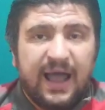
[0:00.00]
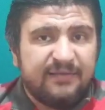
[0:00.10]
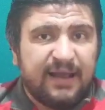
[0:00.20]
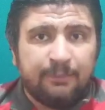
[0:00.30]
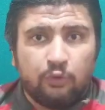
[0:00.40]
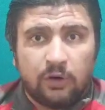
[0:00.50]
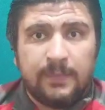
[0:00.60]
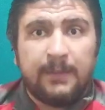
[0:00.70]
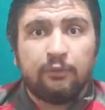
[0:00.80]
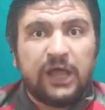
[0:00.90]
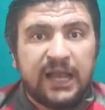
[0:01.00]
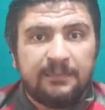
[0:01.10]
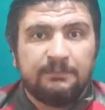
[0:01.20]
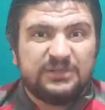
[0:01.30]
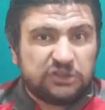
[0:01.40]
عايز العب كوره مع
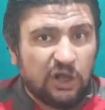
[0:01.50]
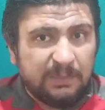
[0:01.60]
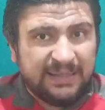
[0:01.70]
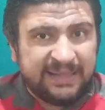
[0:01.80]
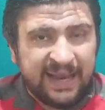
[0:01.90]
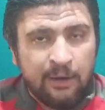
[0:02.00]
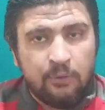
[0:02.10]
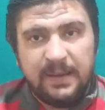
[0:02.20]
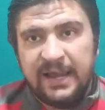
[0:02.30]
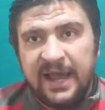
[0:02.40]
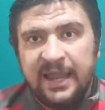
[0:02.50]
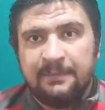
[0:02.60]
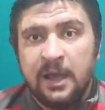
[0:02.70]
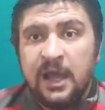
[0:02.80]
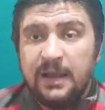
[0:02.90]
مدرب مش طالب كتير قوي من اللعيب